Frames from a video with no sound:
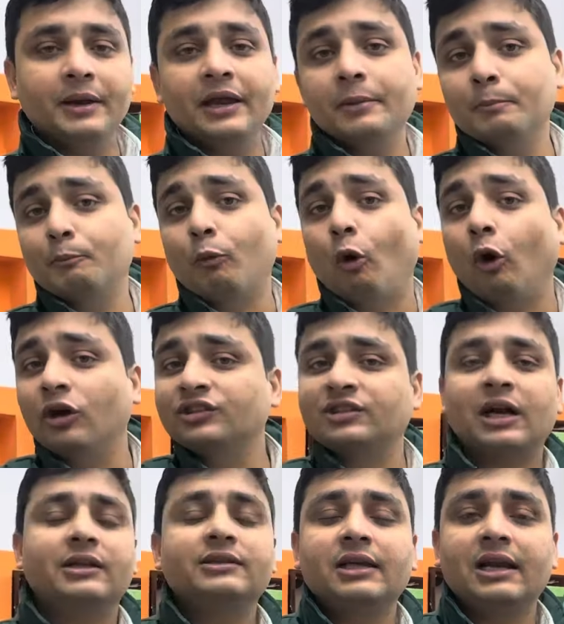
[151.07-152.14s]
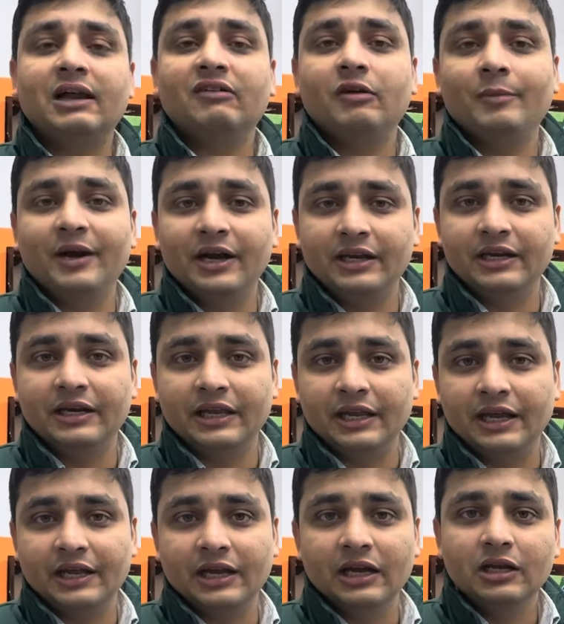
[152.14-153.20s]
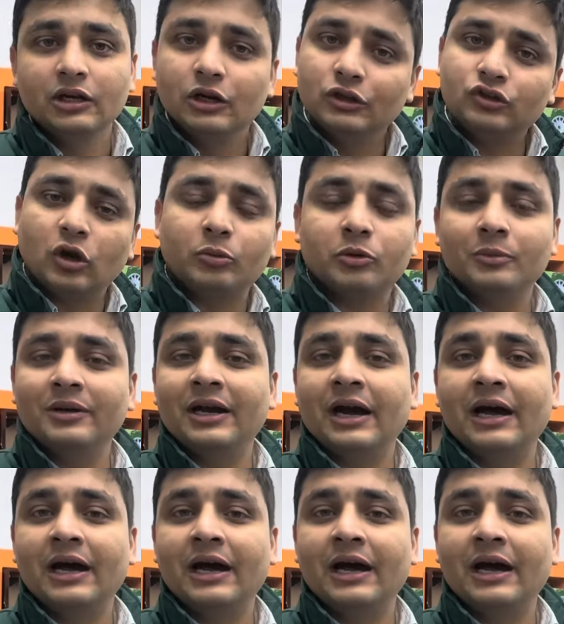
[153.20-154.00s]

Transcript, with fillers: में बहुत शानदार लेवल पर इंटीरियर दी गई है जो आपको मैं